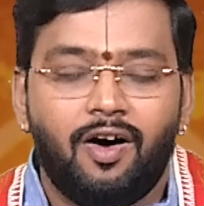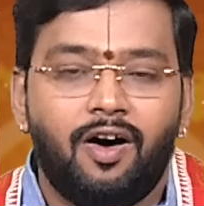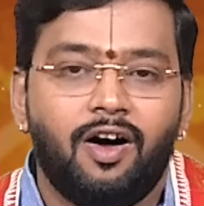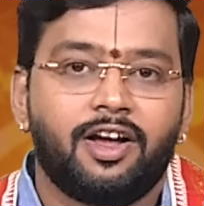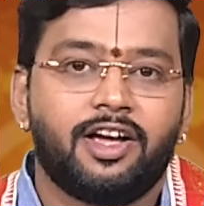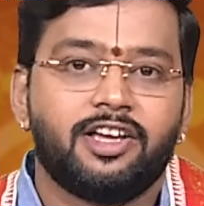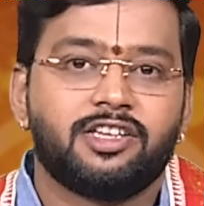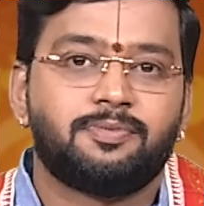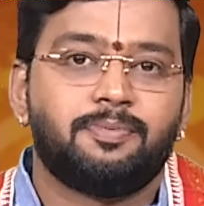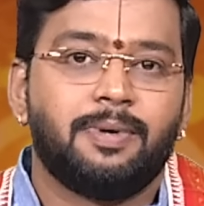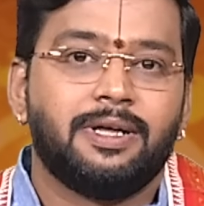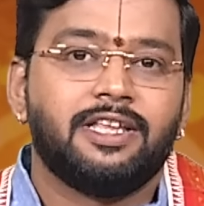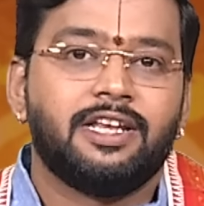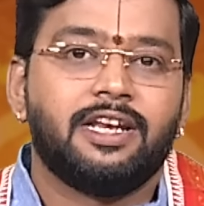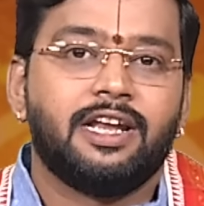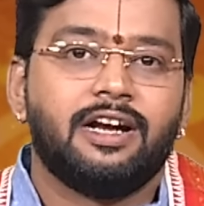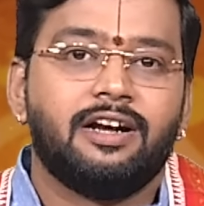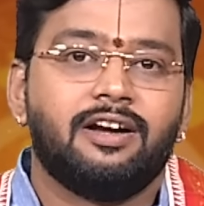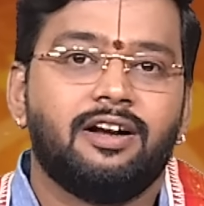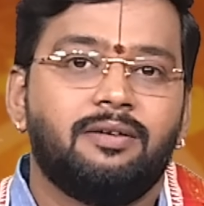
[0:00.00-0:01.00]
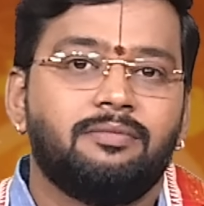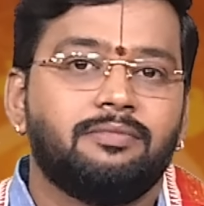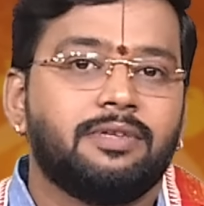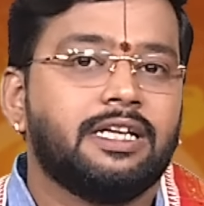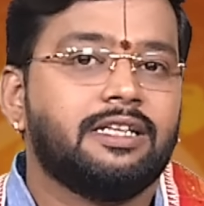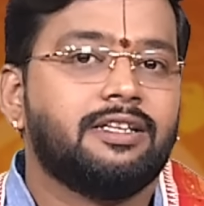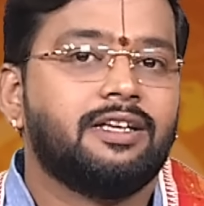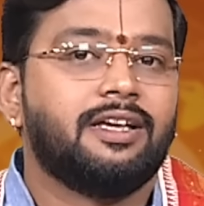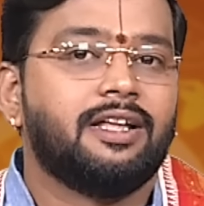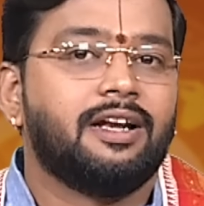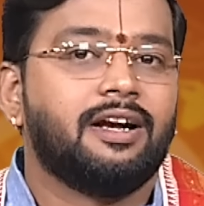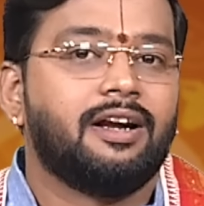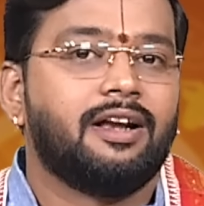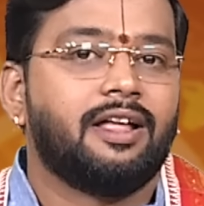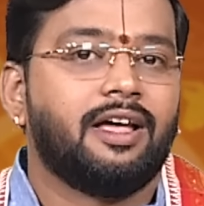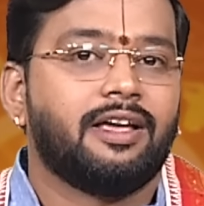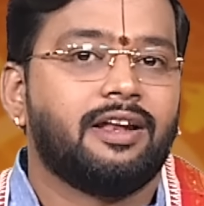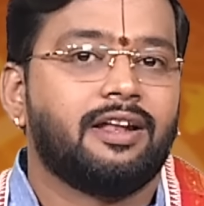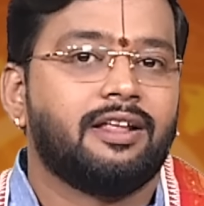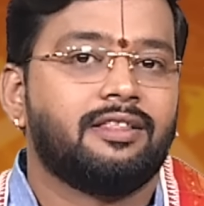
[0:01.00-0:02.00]
ஆகஸ்ட் பதினேழாம் தேதி
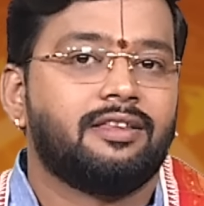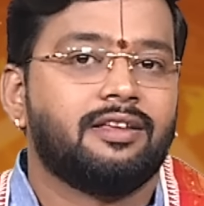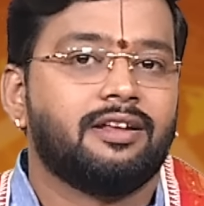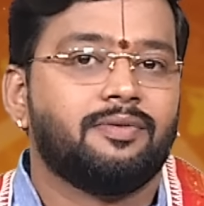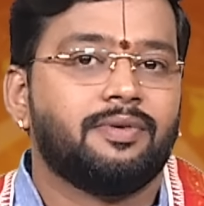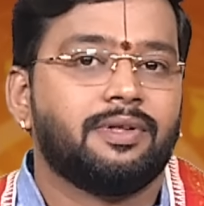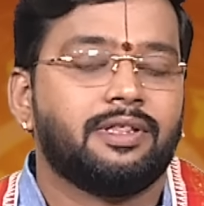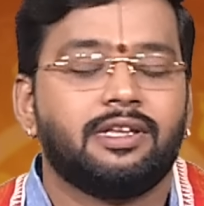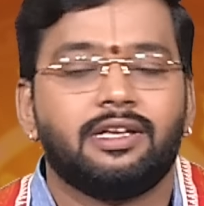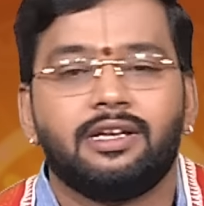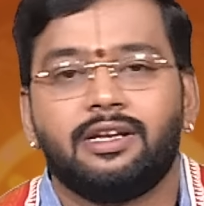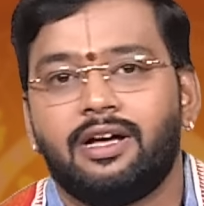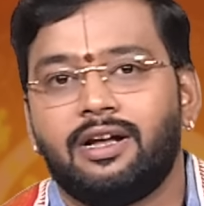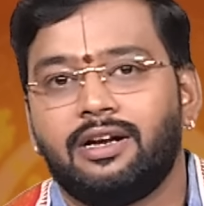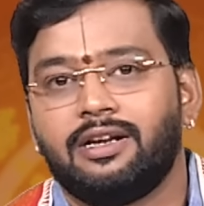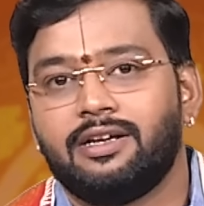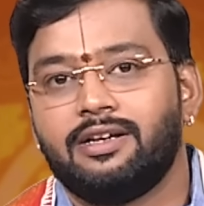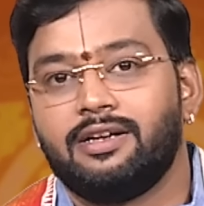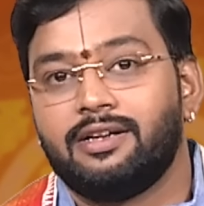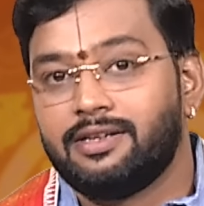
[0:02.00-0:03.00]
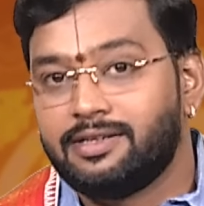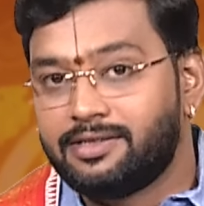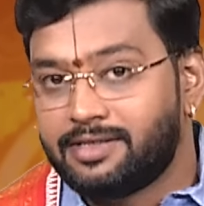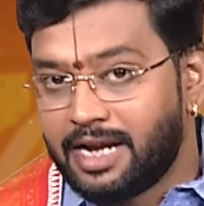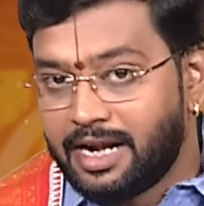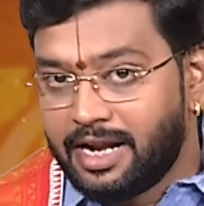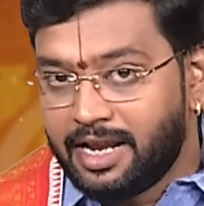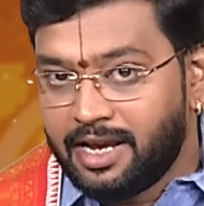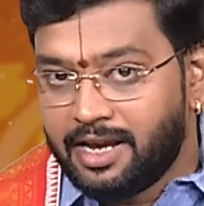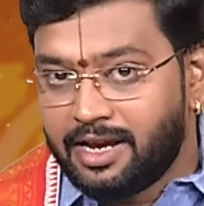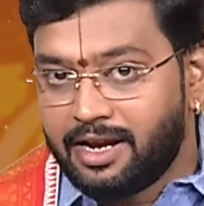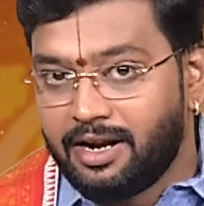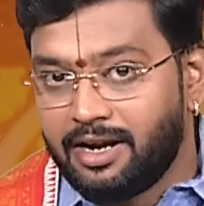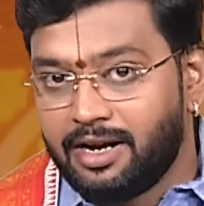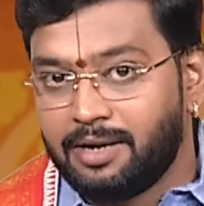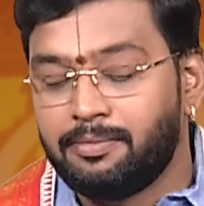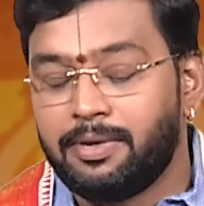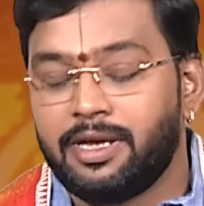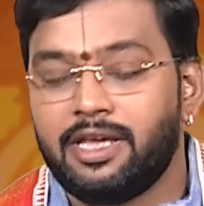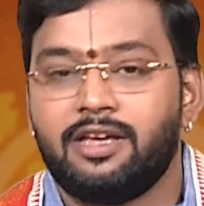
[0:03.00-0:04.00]
இரண்டாயிரத்தி இருபத்தி நான்கு
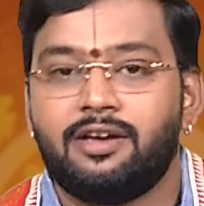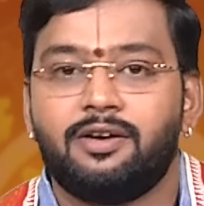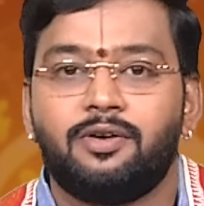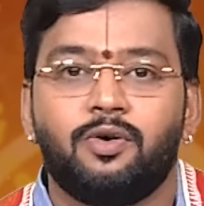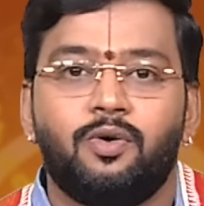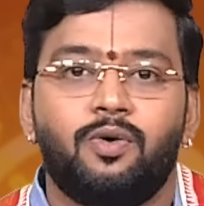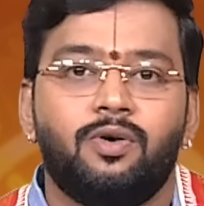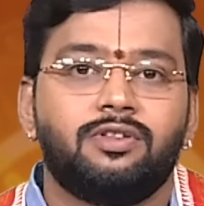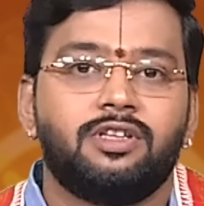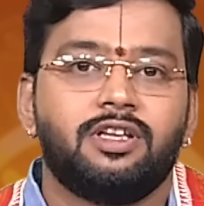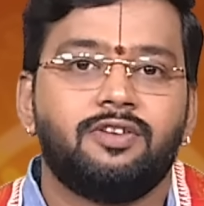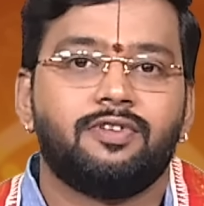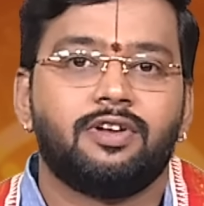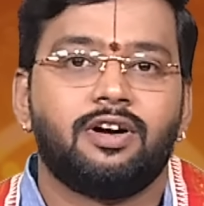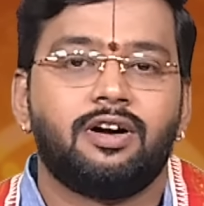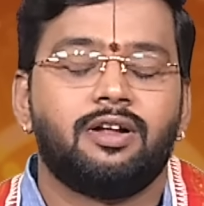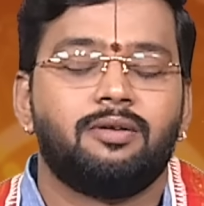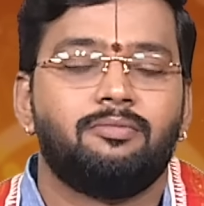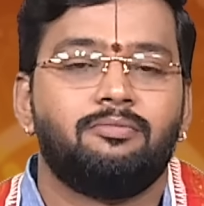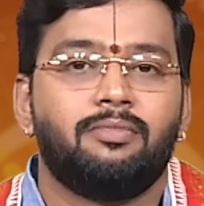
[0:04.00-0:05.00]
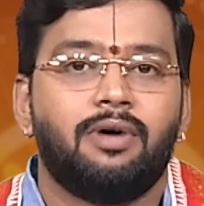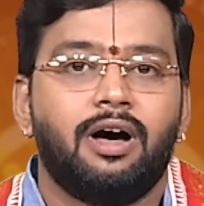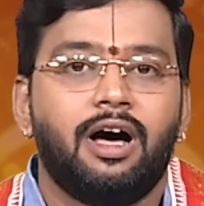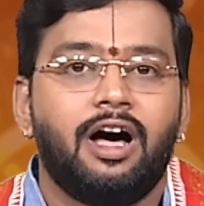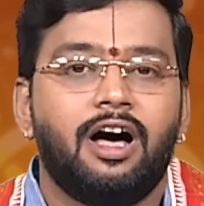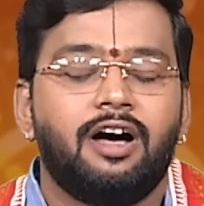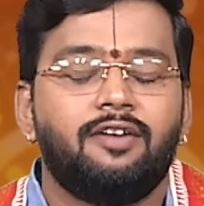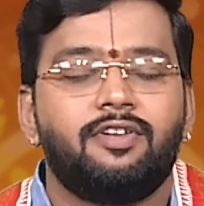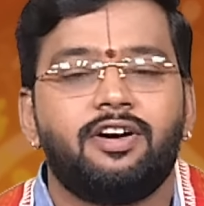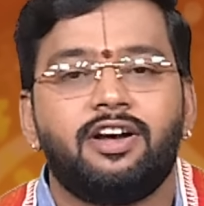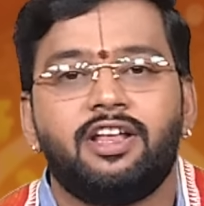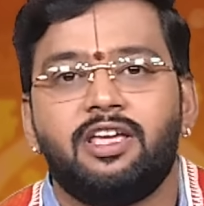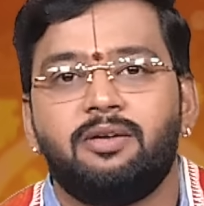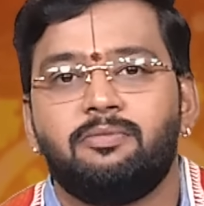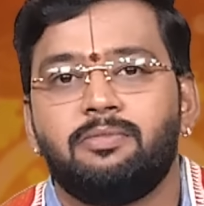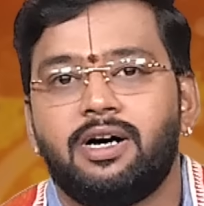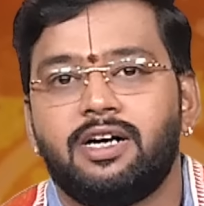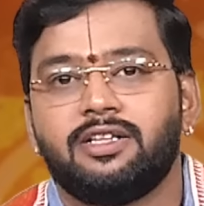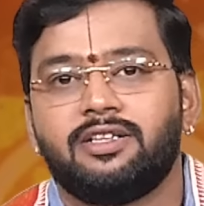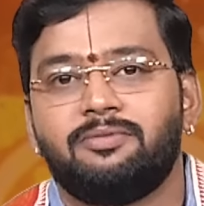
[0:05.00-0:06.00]
சனிக்கிழமை குரோதி வருடம் ஆவணி
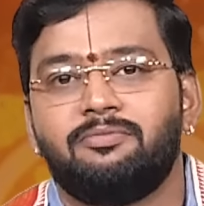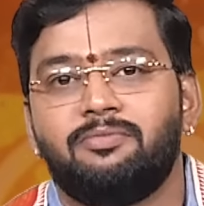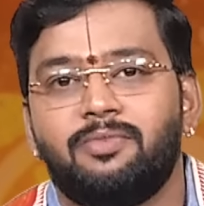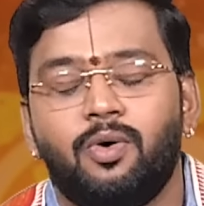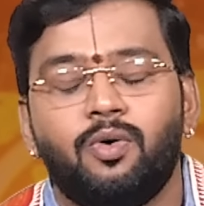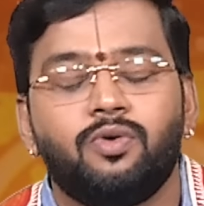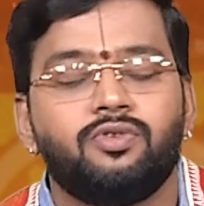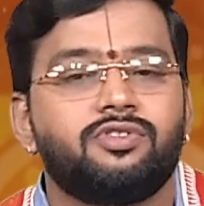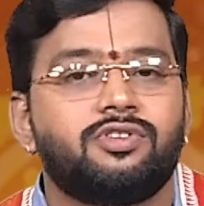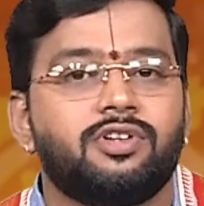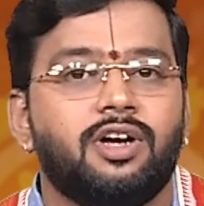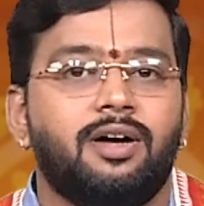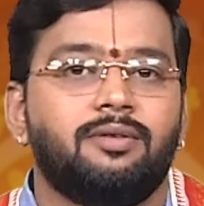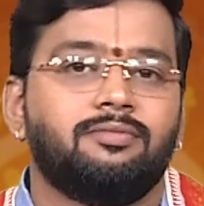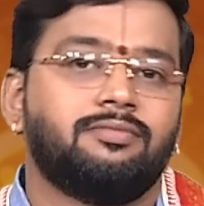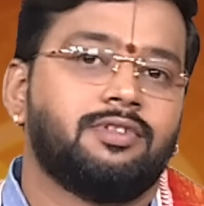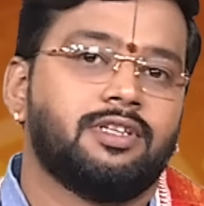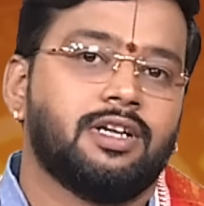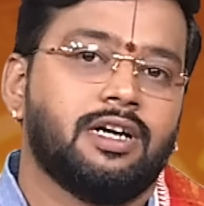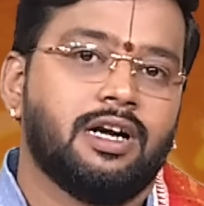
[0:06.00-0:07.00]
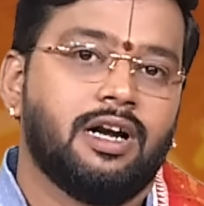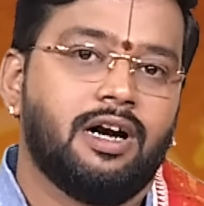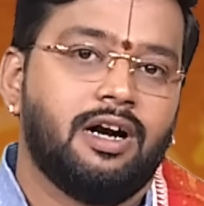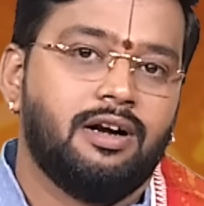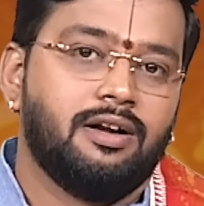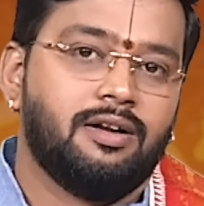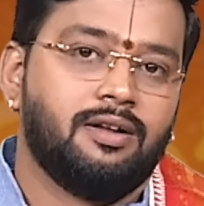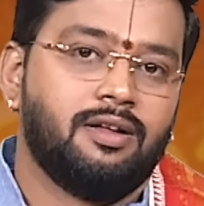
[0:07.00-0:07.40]
மாதம் ஒன்றாம் திருநாள்